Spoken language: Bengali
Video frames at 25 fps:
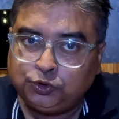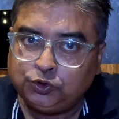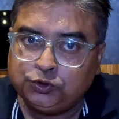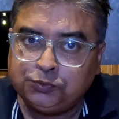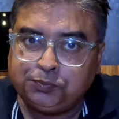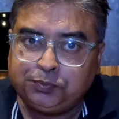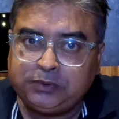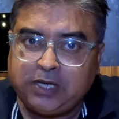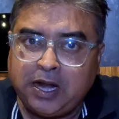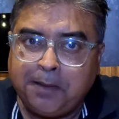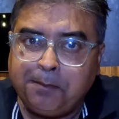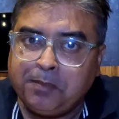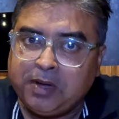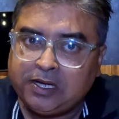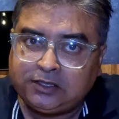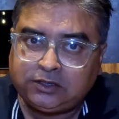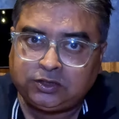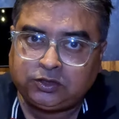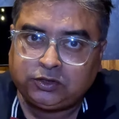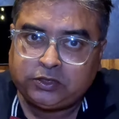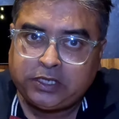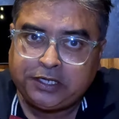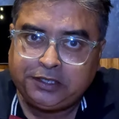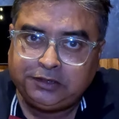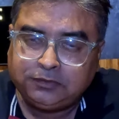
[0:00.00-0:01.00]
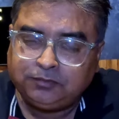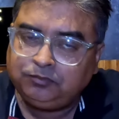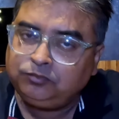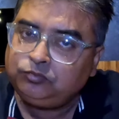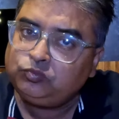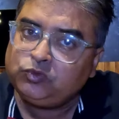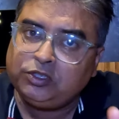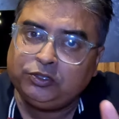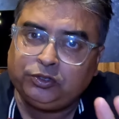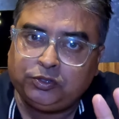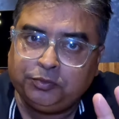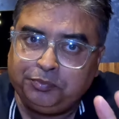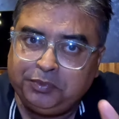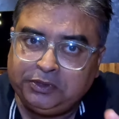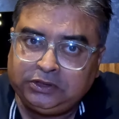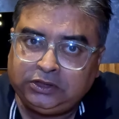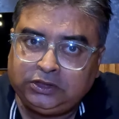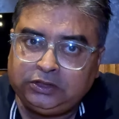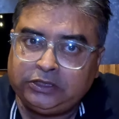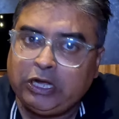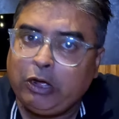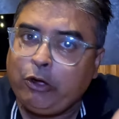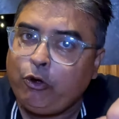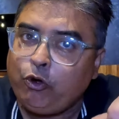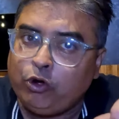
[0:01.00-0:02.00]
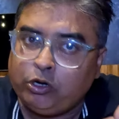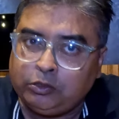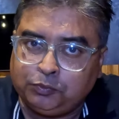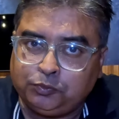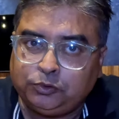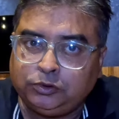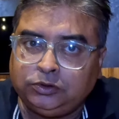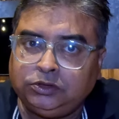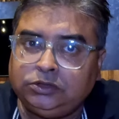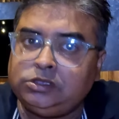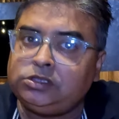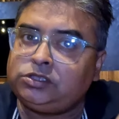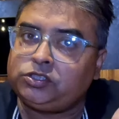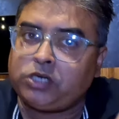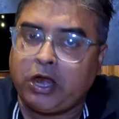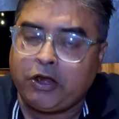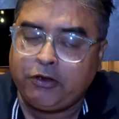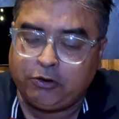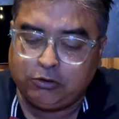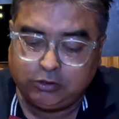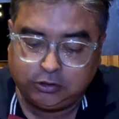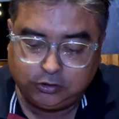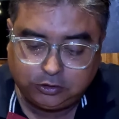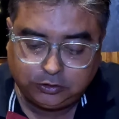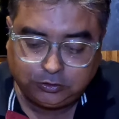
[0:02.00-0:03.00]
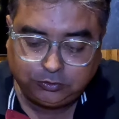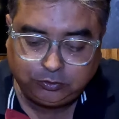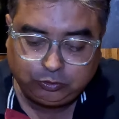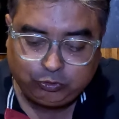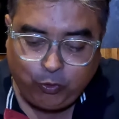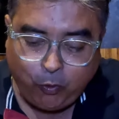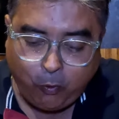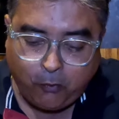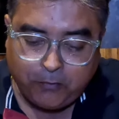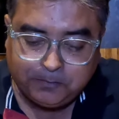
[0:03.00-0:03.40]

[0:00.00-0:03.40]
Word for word: স্যুপটা মাস্ট ট্রাই কিন্তু বেশি না অল্প নিয়ে ট্রাই করে দেখুন